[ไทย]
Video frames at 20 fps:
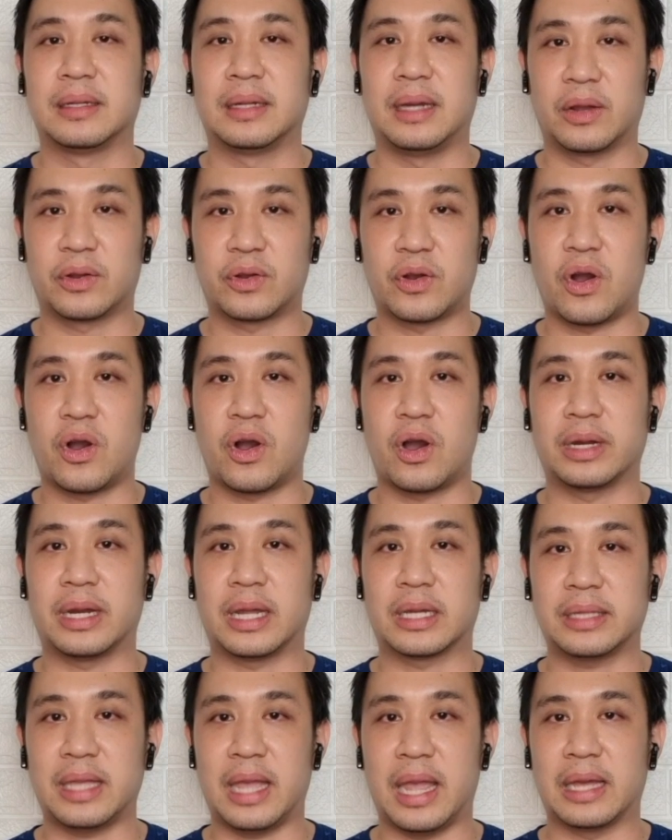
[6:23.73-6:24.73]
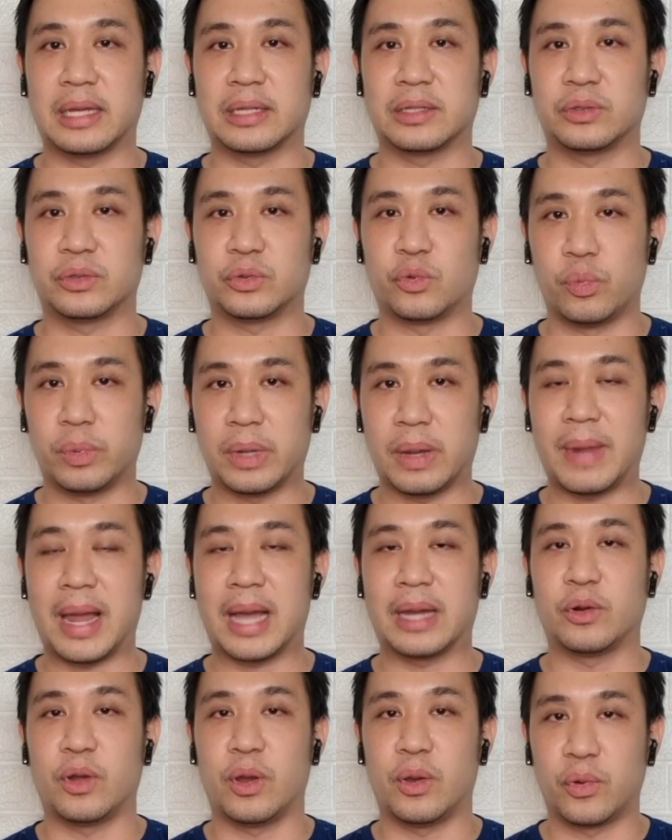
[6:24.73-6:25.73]
แล้วก็นักเตะกลุ่มกำลั
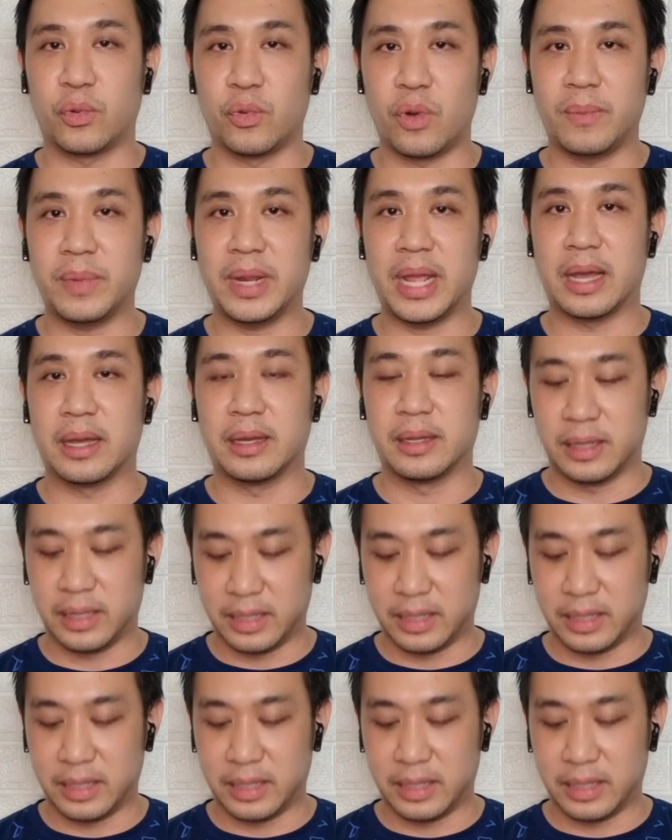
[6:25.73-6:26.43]
งโดยรวมเนี่ย